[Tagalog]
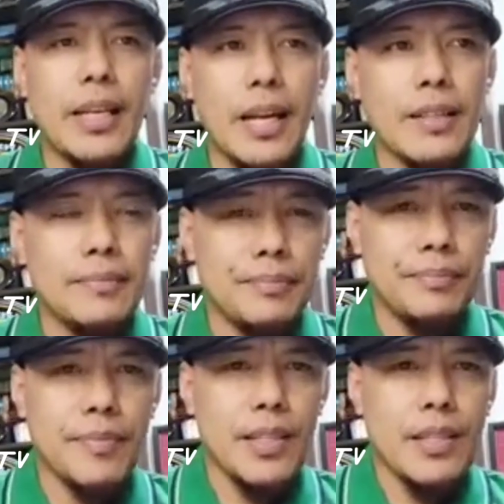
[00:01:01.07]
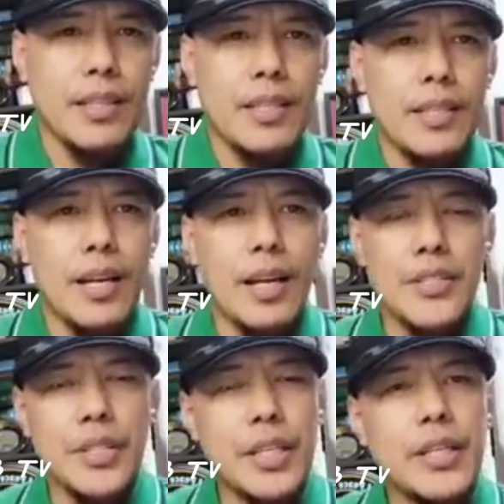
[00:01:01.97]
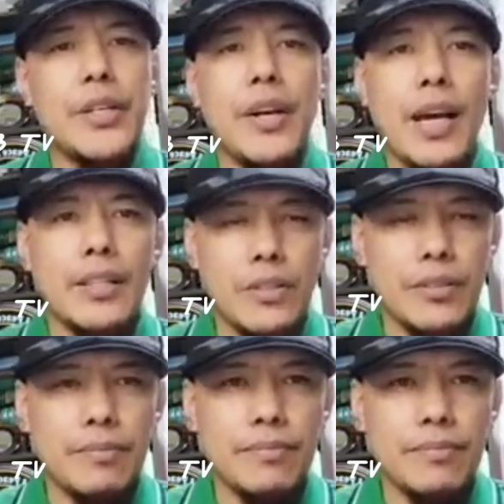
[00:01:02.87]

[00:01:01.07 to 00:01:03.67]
kilalang uh, singer icon